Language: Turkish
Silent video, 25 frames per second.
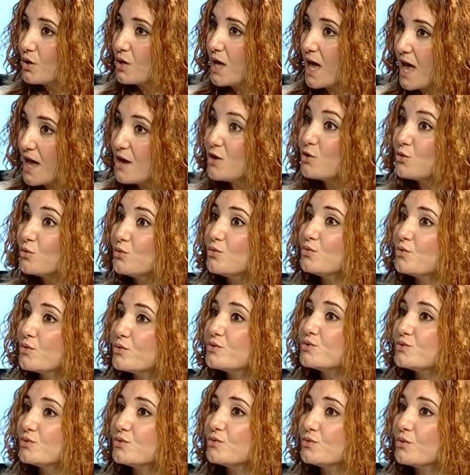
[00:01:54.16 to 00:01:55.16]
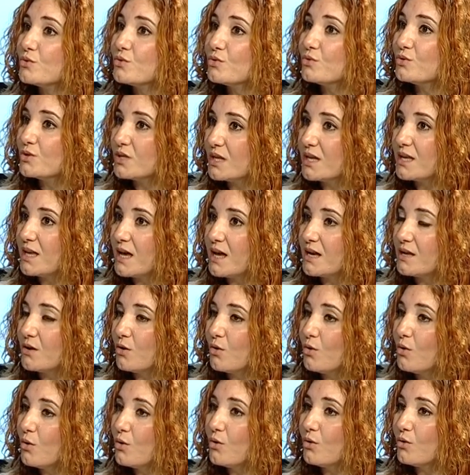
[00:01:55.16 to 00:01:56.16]
her gün gözünün önünde yani
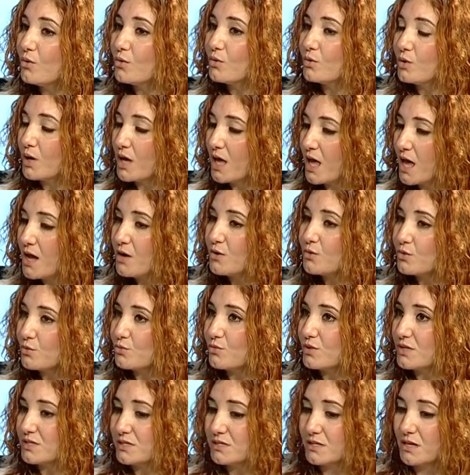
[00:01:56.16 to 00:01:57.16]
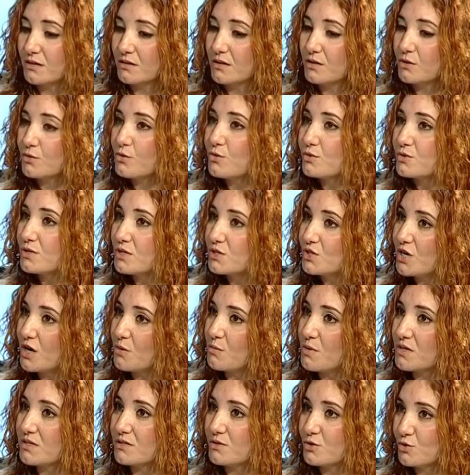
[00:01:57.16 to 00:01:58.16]
o, o her gün insanların gözüne
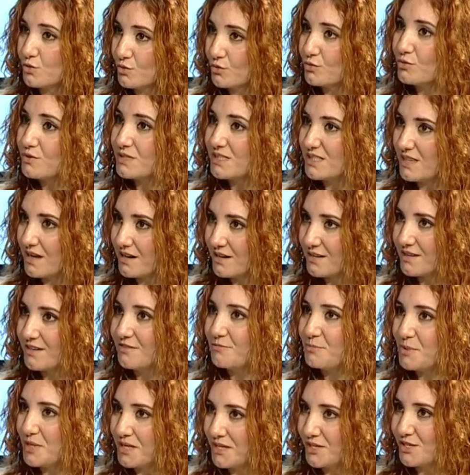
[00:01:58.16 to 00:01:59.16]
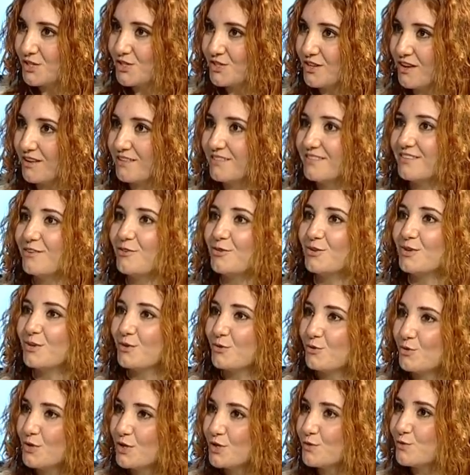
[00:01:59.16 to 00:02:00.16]
çarpmasın. Çünkü sarı pirinçten orada
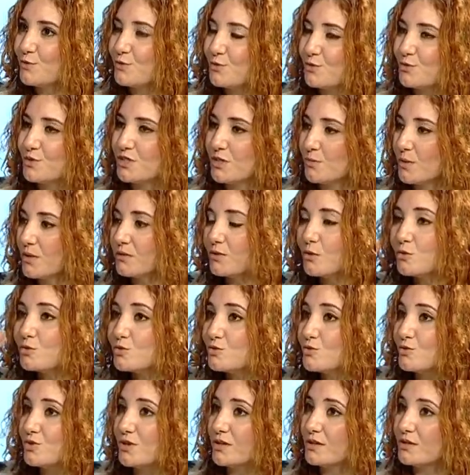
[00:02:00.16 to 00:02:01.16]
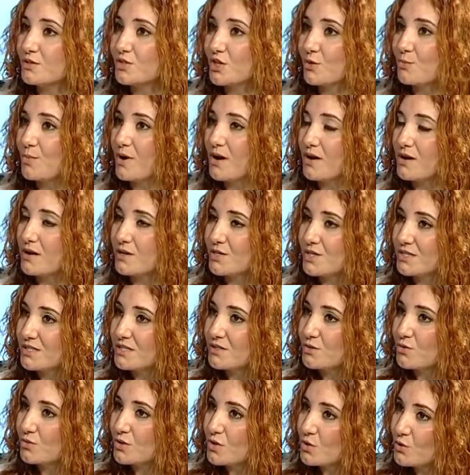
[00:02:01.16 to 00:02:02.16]
güneş vurduğu zaman gözünüzü alacak, parlayacak.
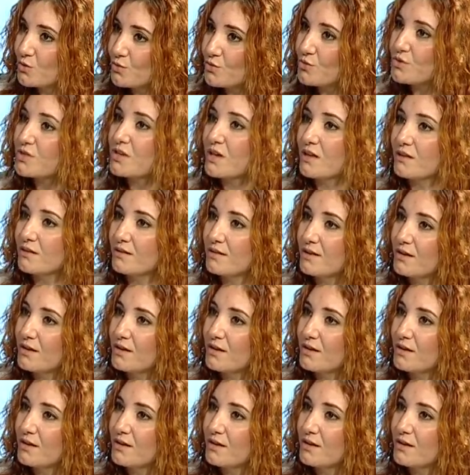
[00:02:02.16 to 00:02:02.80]
Siz orada yürürken